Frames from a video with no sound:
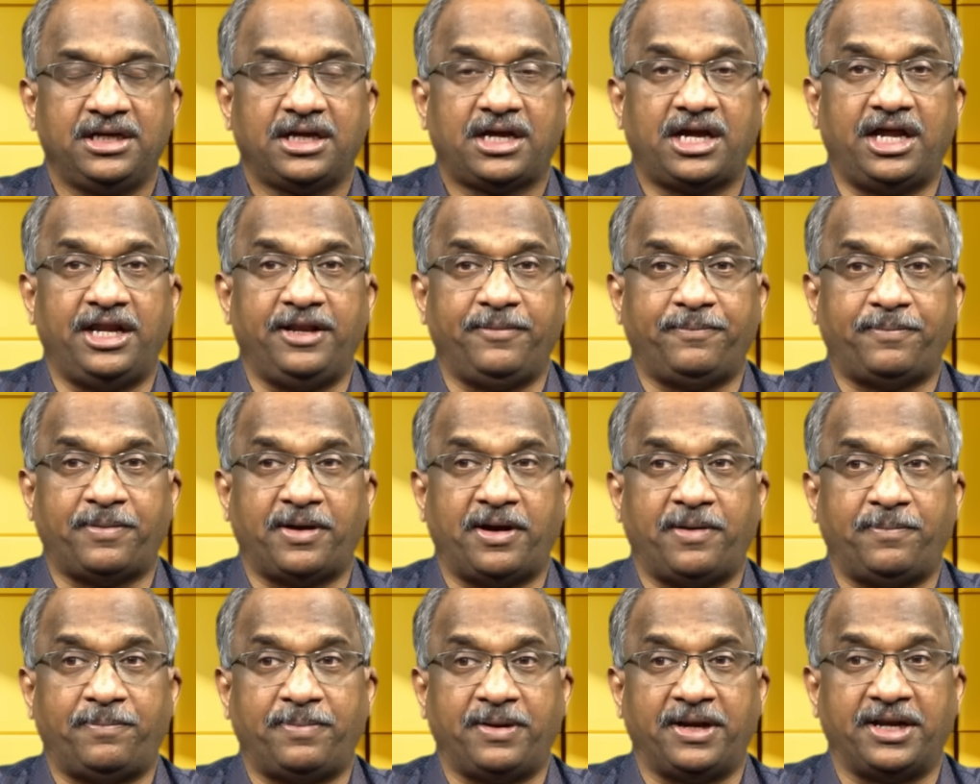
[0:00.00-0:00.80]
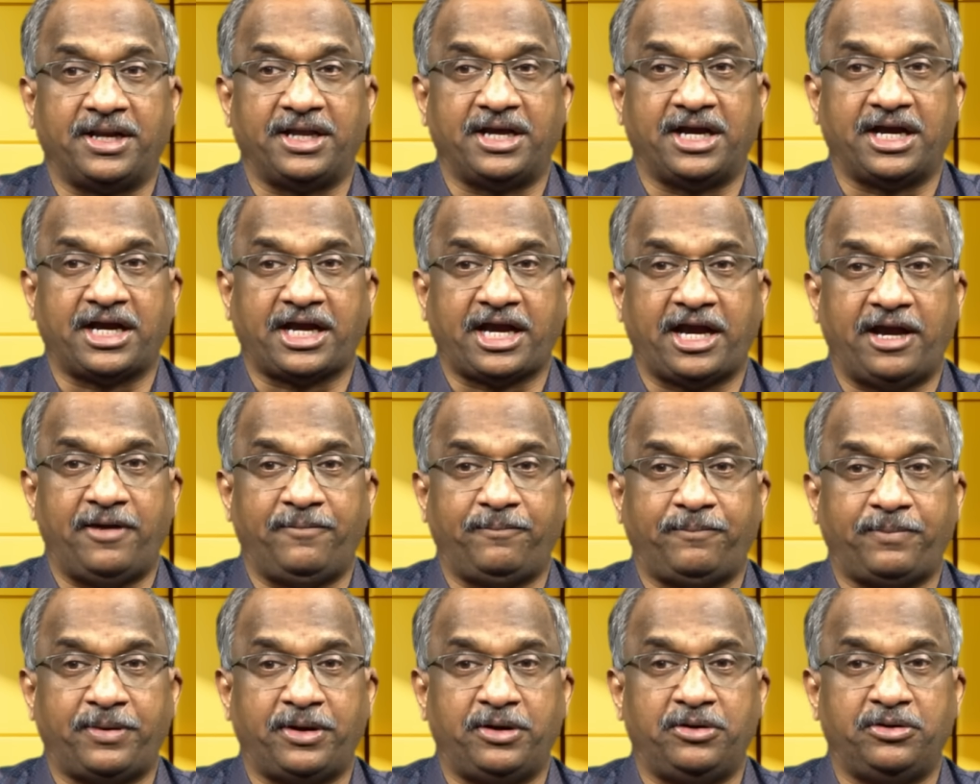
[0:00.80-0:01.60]
కానీ పాపులర్గా
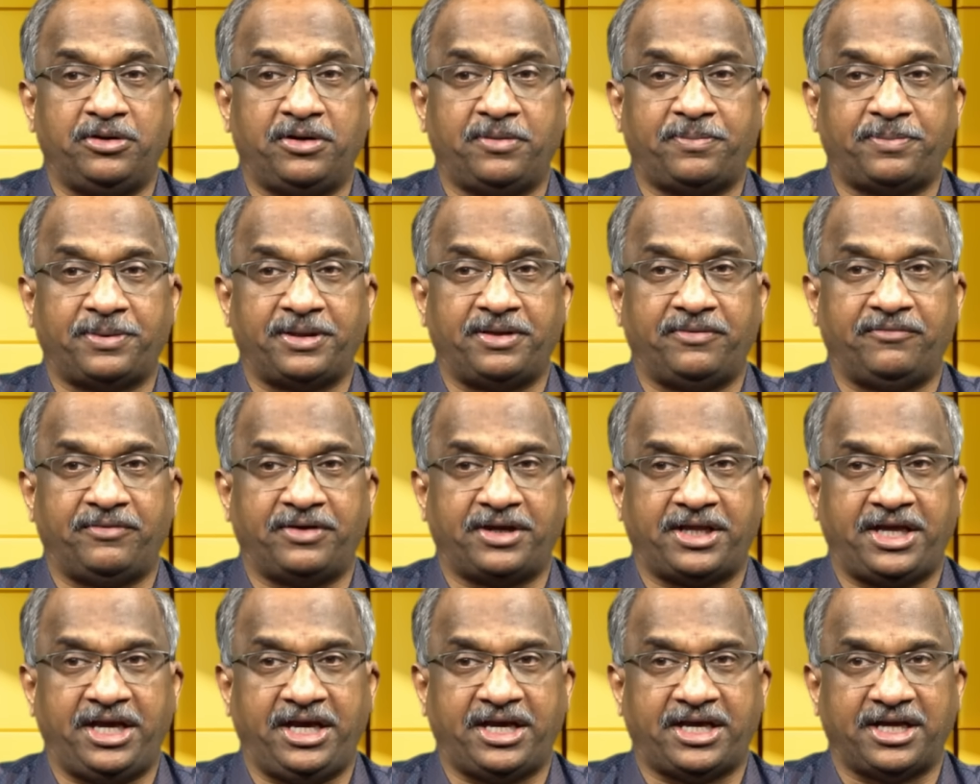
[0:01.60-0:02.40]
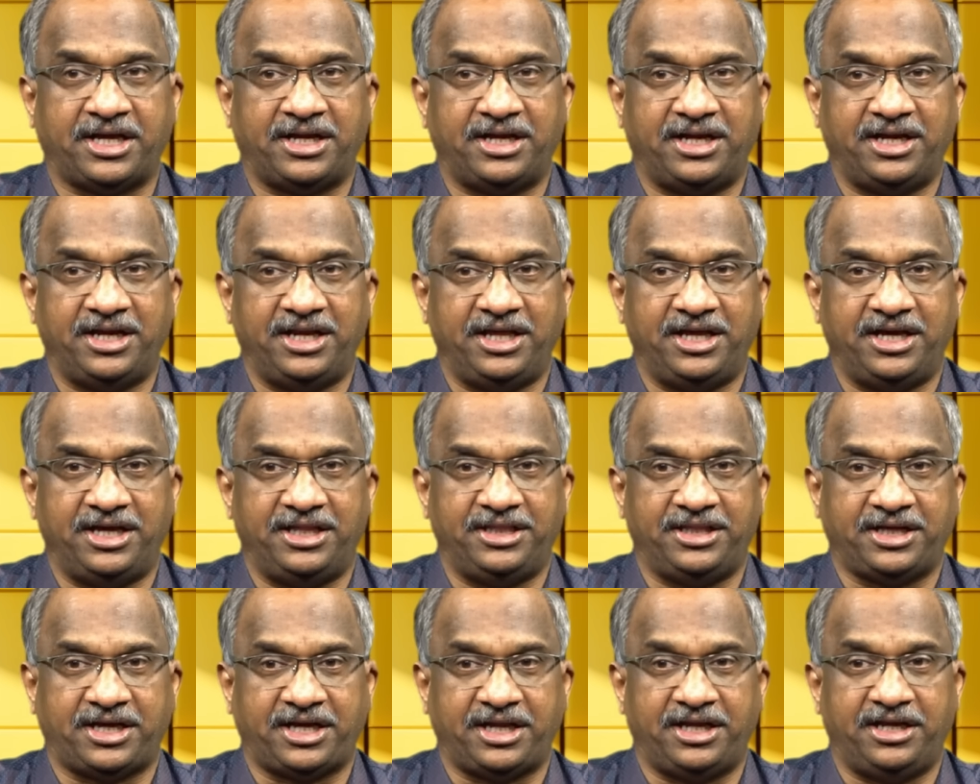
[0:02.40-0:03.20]
క్యాంపెయిన్ ఉన్న పదం వర్గీకరణనే
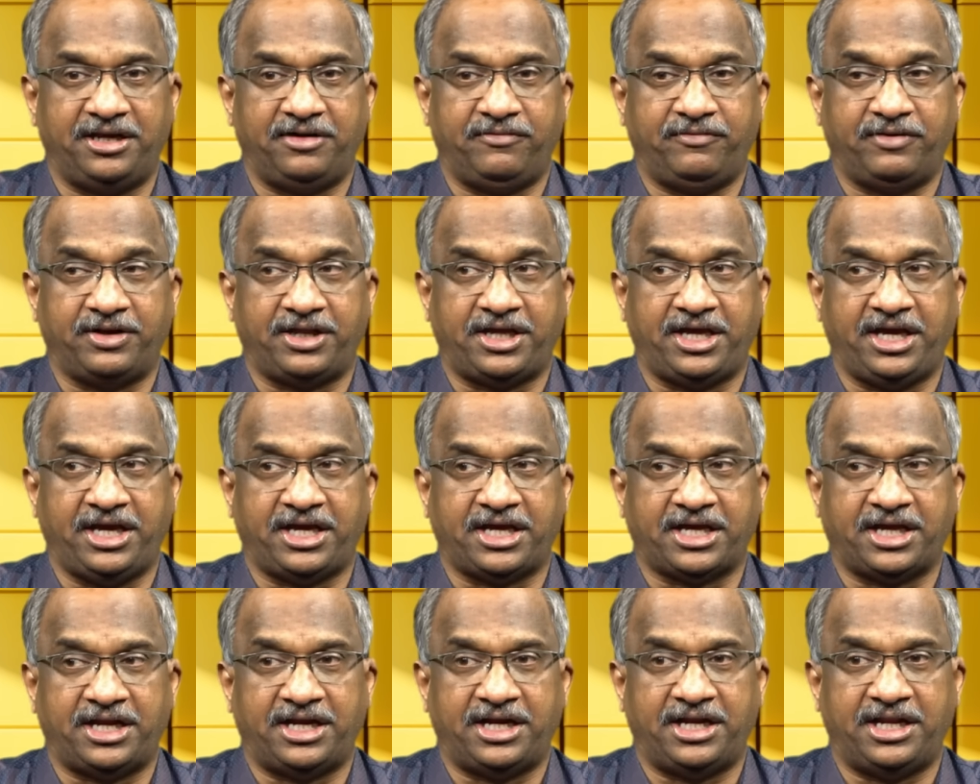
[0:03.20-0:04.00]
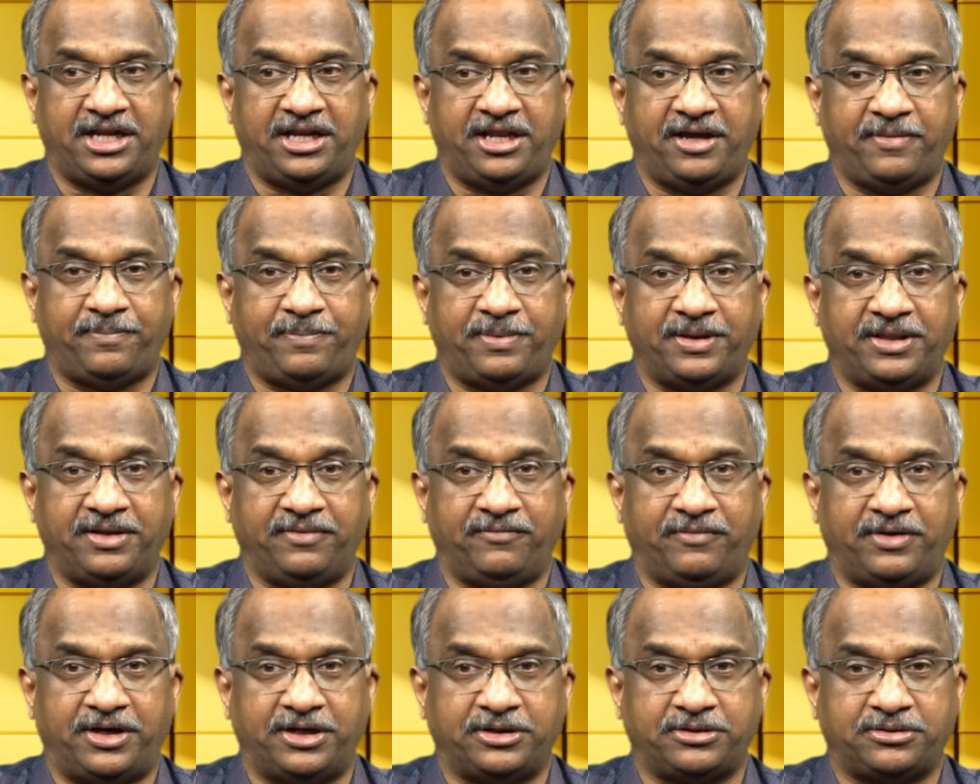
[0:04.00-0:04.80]
అందుకే నేను వర్గీకరణ అనే
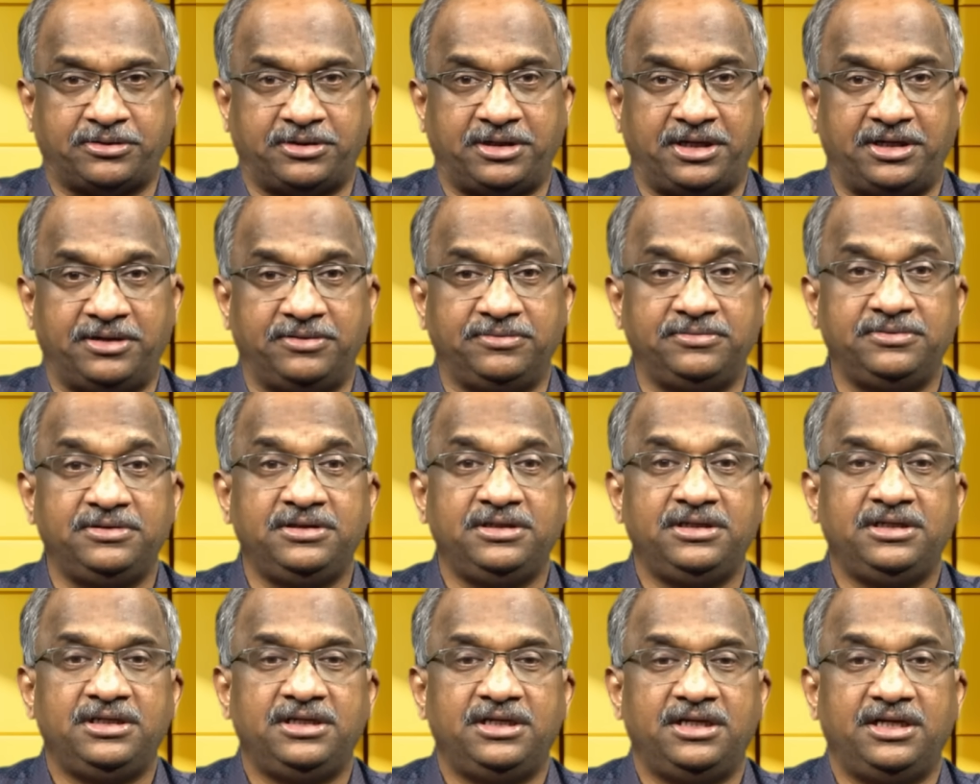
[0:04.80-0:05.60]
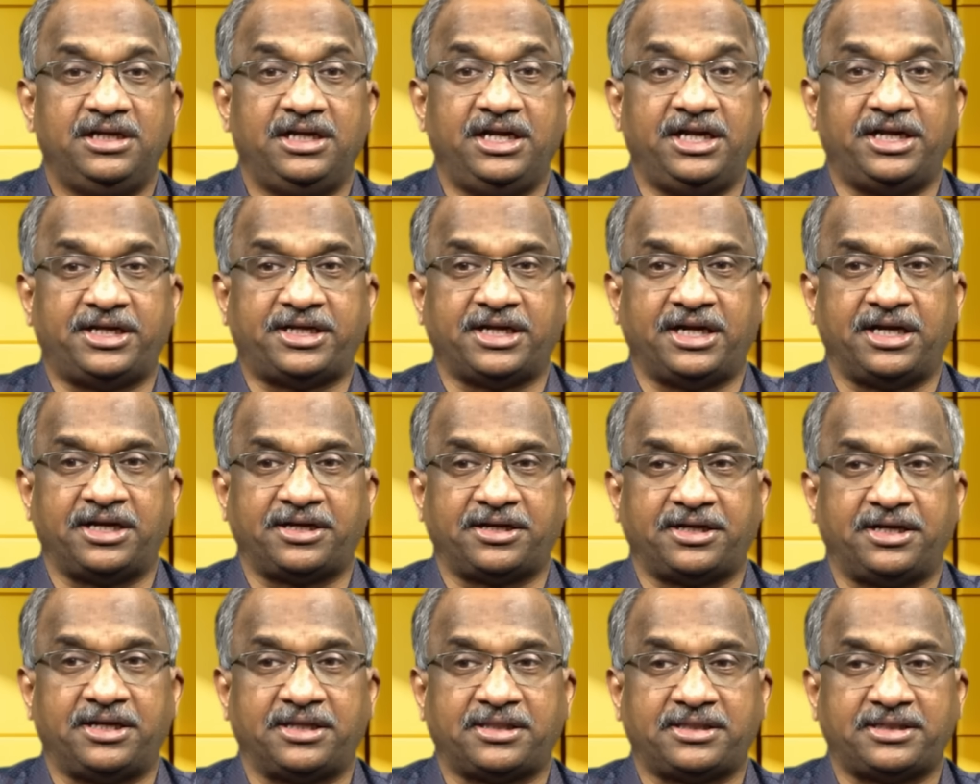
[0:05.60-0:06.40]
పదం వాడుతున్నాను లిటరల్
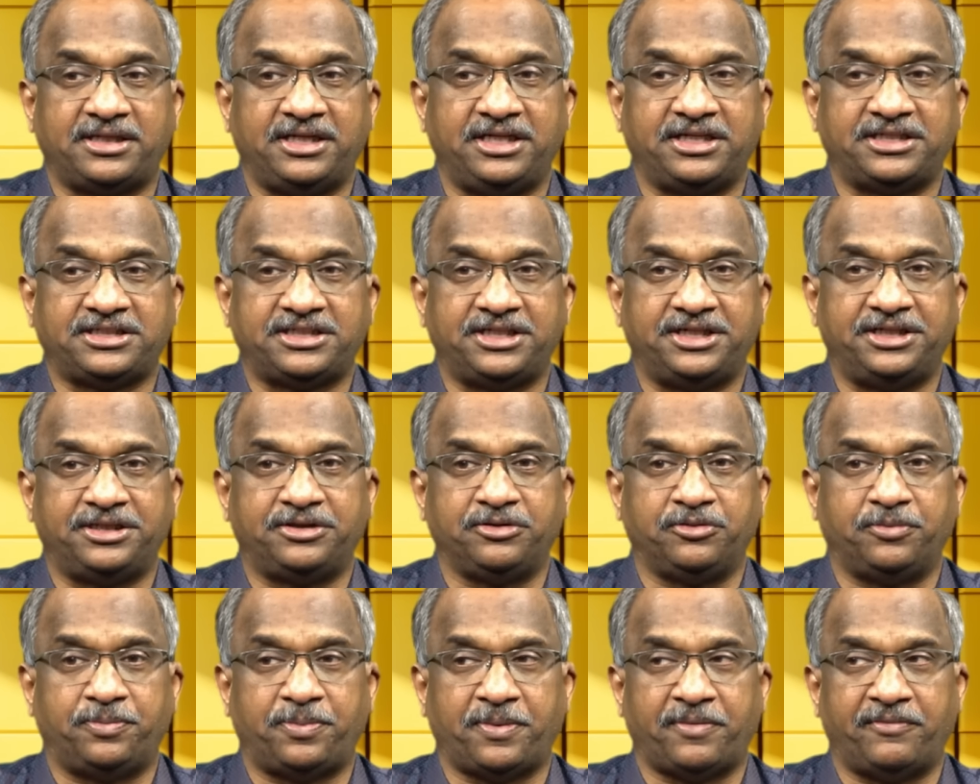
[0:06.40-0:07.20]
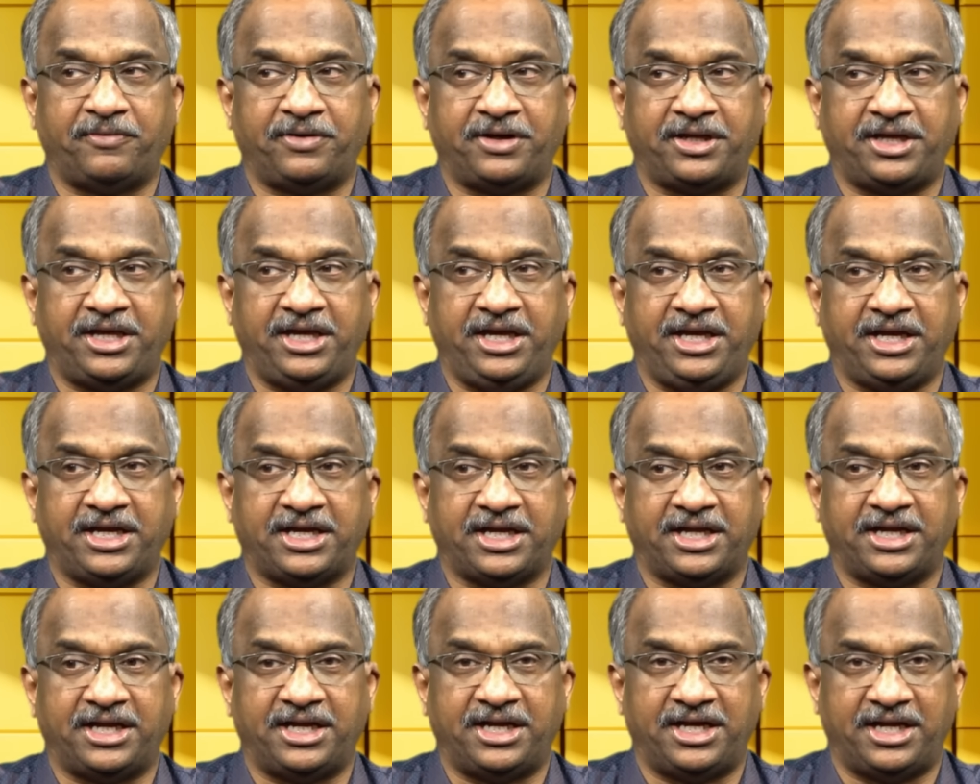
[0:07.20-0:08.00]
ట్రాన్స్లేషన్ అయితే
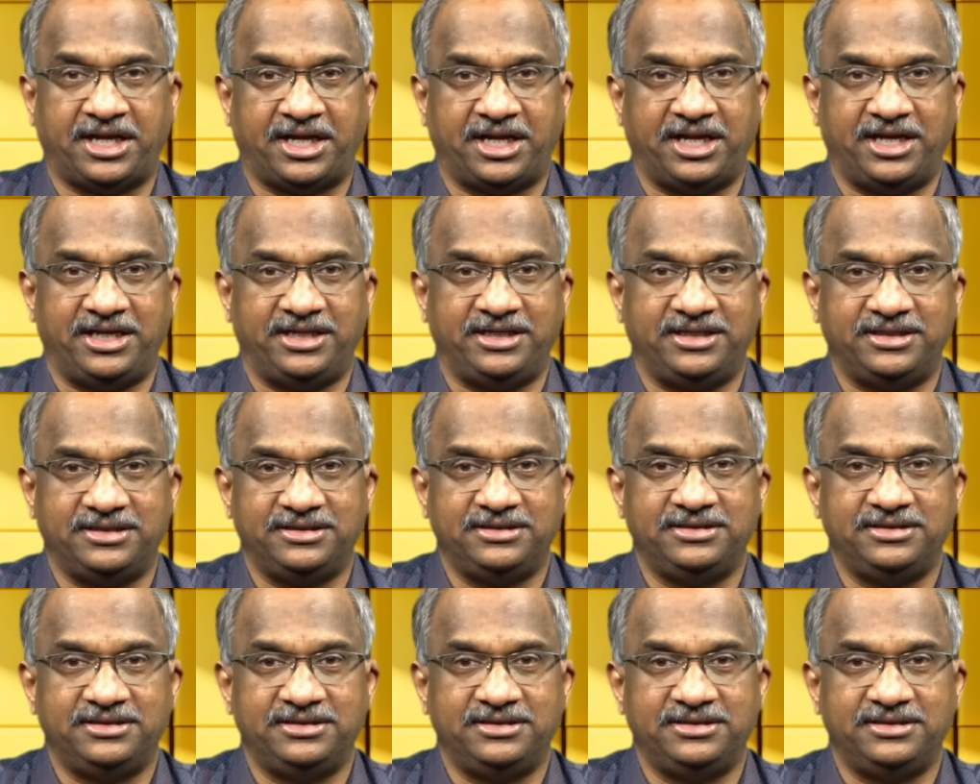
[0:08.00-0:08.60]
ఉపవర్గీకరణ అనాలి